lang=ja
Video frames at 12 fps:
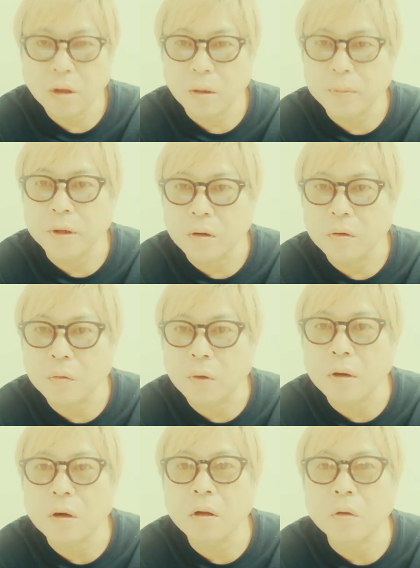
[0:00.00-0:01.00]
うね、やっぱり
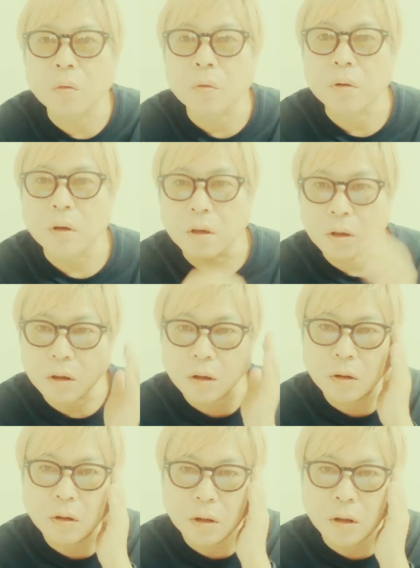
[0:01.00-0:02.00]
若い頃から、
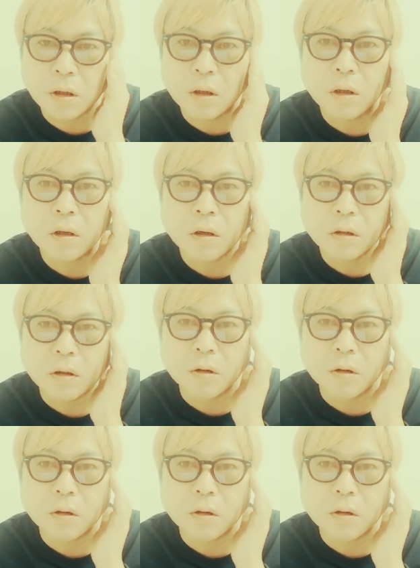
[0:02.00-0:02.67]
えー、か